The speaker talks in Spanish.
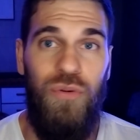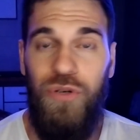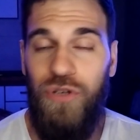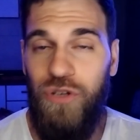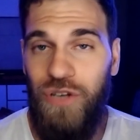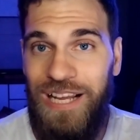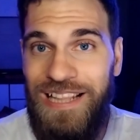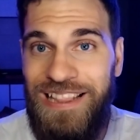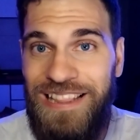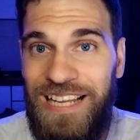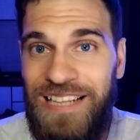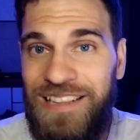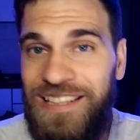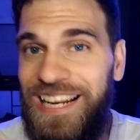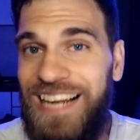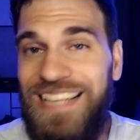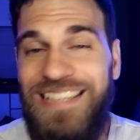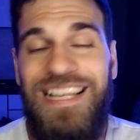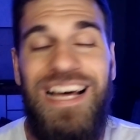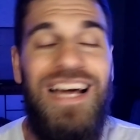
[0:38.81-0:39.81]
bueno,
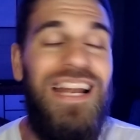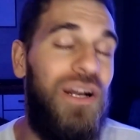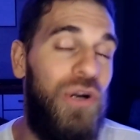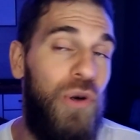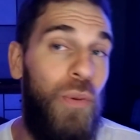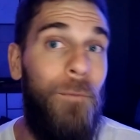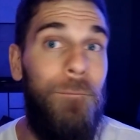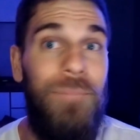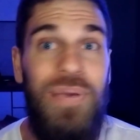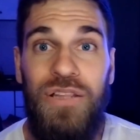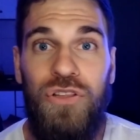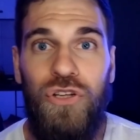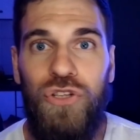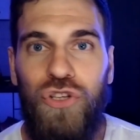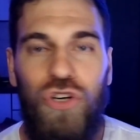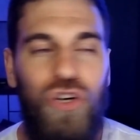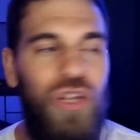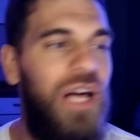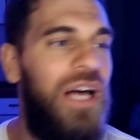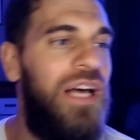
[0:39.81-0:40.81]
cantante y la está rompiendo
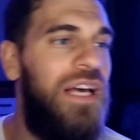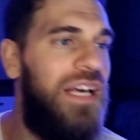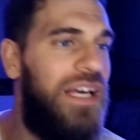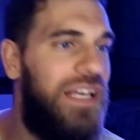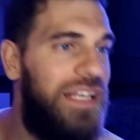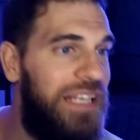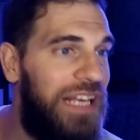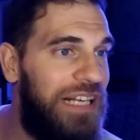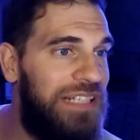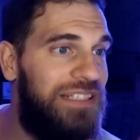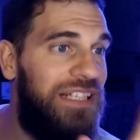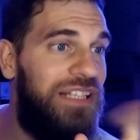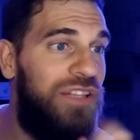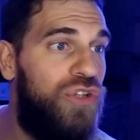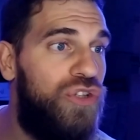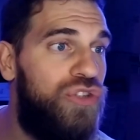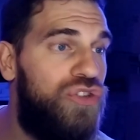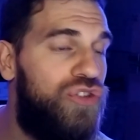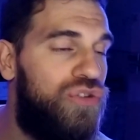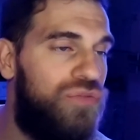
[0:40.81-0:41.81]
toda. Y hace
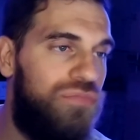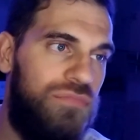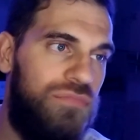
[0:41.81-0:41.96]
dos,